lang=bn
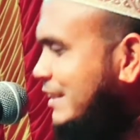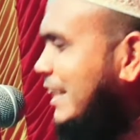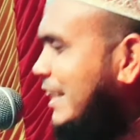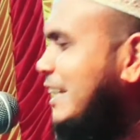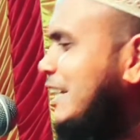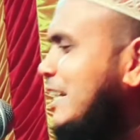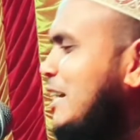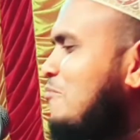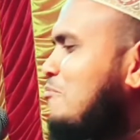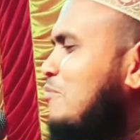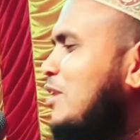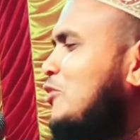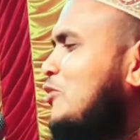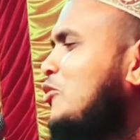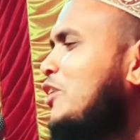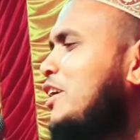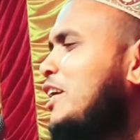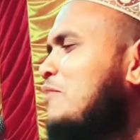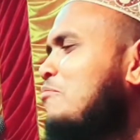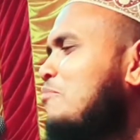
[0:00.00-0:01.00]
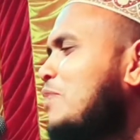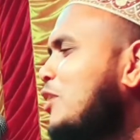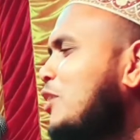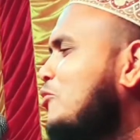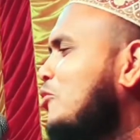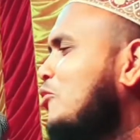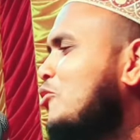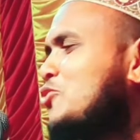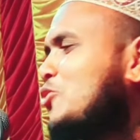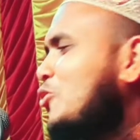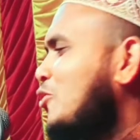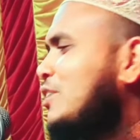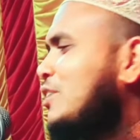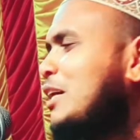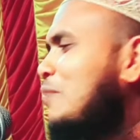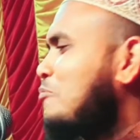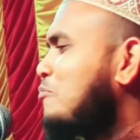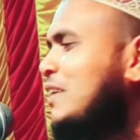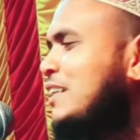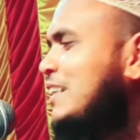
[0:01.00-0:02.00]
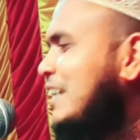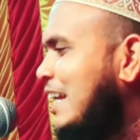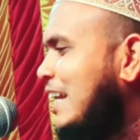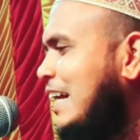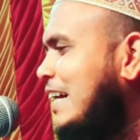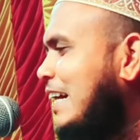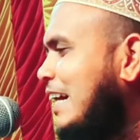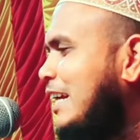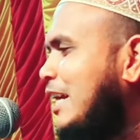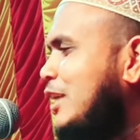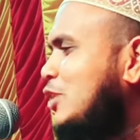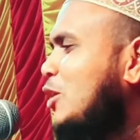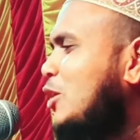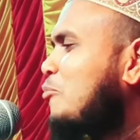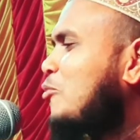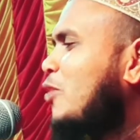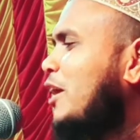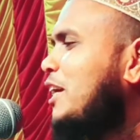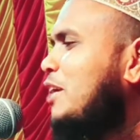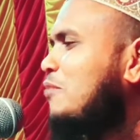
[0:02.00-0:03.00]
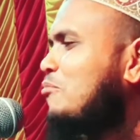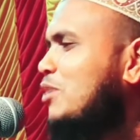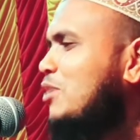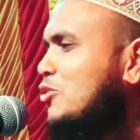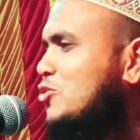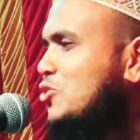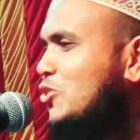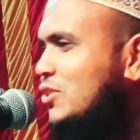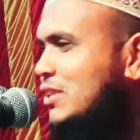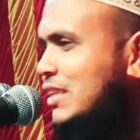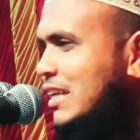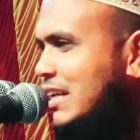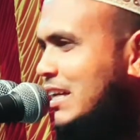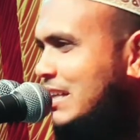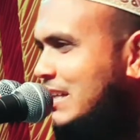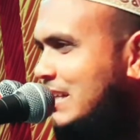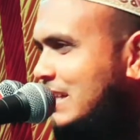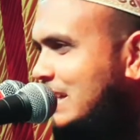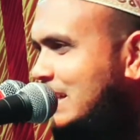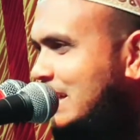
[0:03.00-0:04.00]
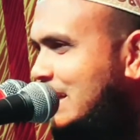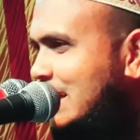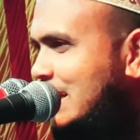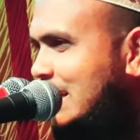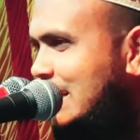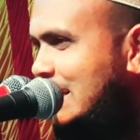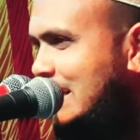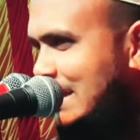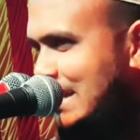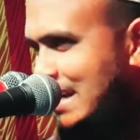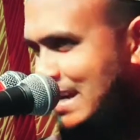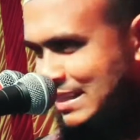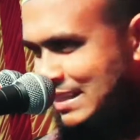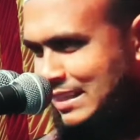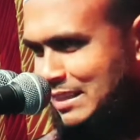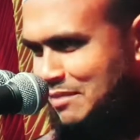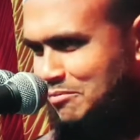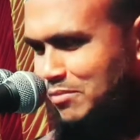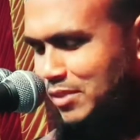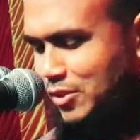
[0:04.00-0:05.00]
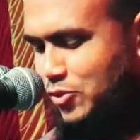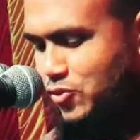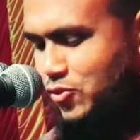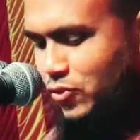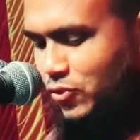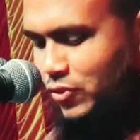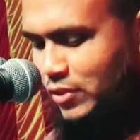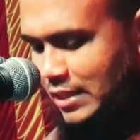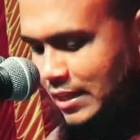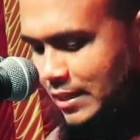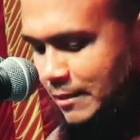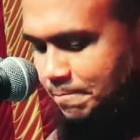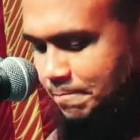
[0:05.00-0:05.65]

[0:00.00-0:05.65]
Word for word: তিন নাম্বার দুই নম্বরে কোনো শ্রোতা আপনাদের এলাকায় নাই সব কয় নম্বরের শ্রোতা এক নম্বরের শ্রোতা